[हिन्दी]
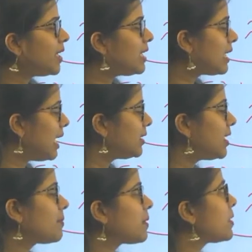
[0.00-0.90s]
निकालते
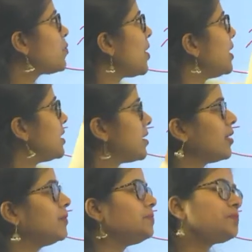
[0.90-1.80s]
ही आपके पास पॉइंट आ
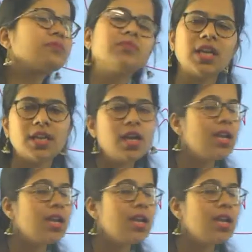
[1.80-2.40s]
जाएगा है ना